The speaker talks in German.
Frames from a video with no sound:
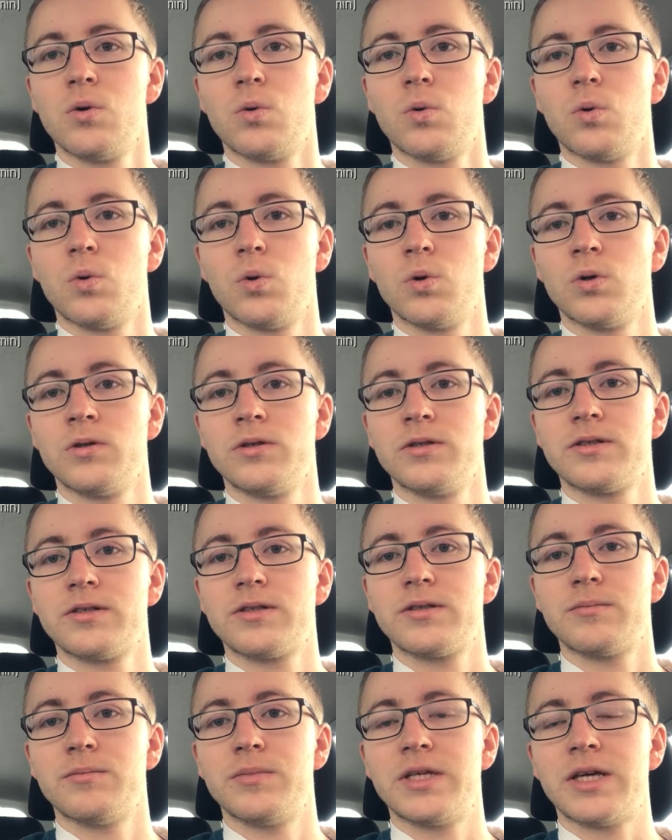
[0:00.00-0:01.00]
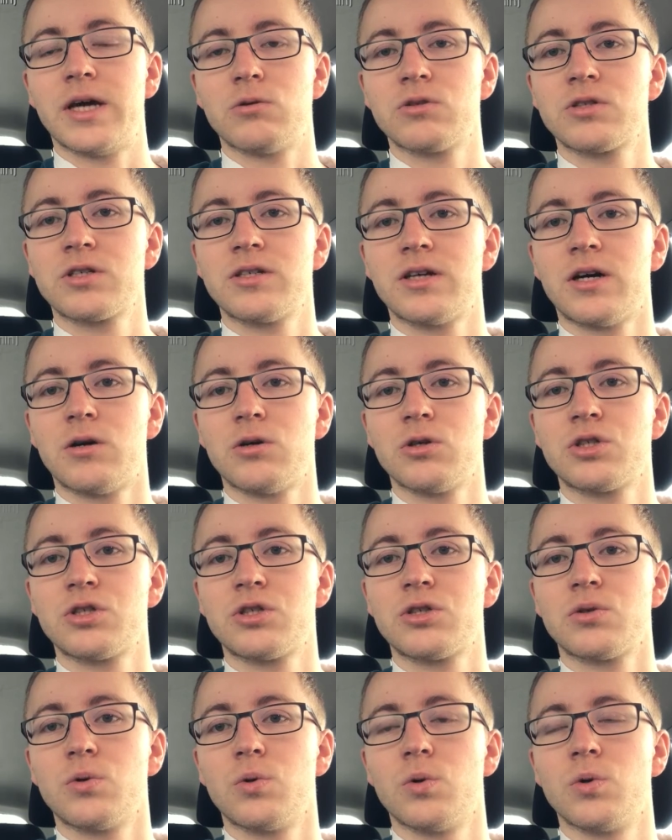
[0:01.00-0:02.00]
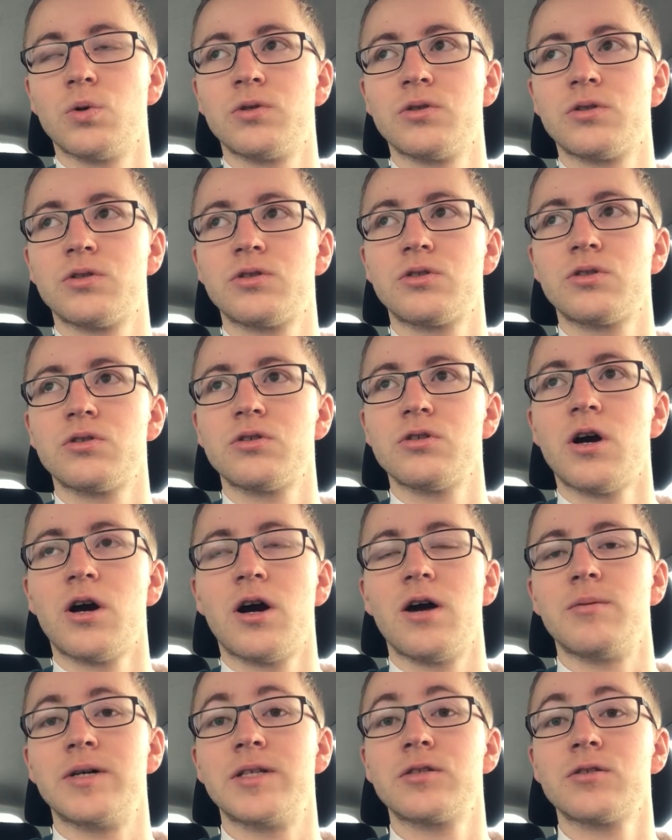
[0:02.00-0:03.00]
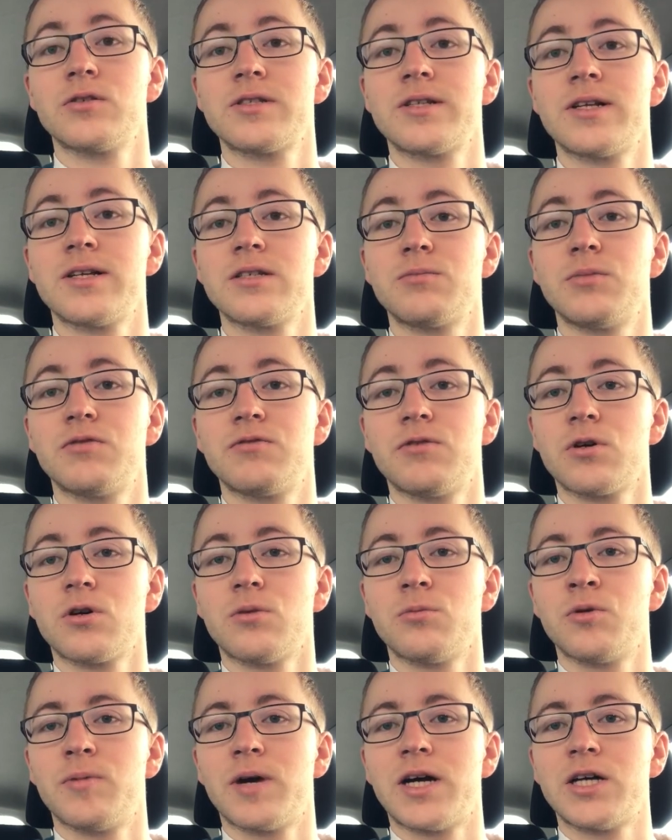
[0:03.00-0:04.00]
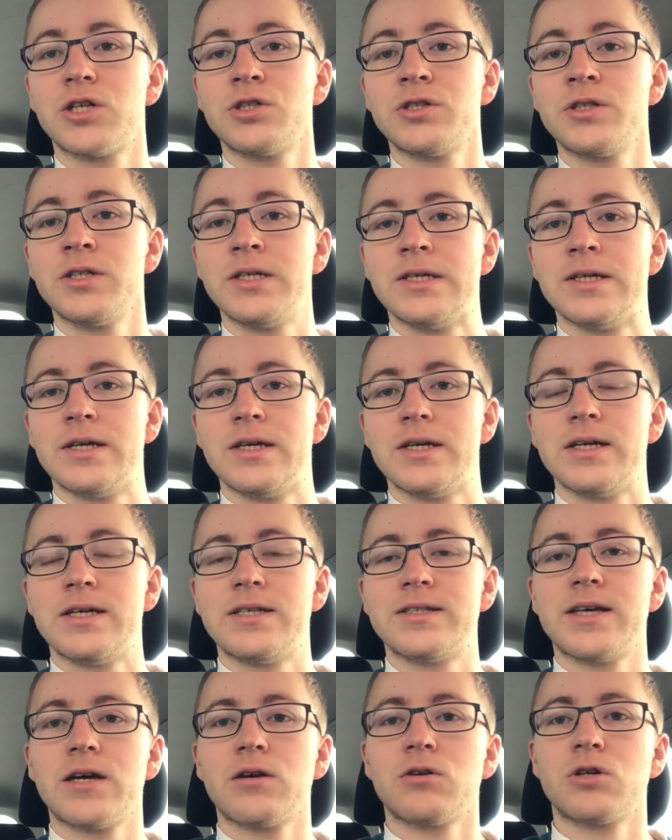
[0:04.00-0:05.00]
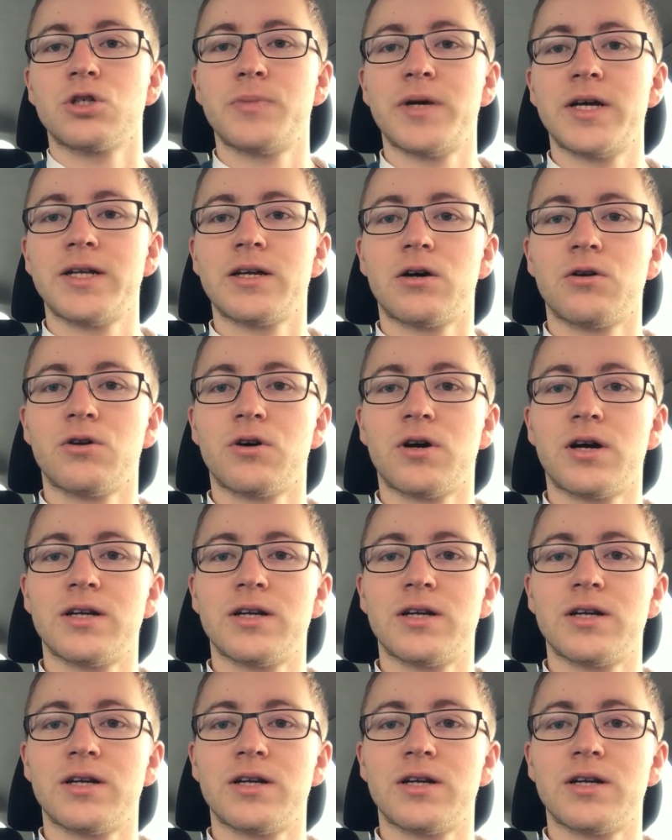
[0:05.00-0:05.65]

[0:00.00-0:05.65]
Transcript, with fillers: und mich ausgetauscht. Und ja, aber ansonsten lasse ich mich vollkommen überraschen. Ich zeige euch später auch noch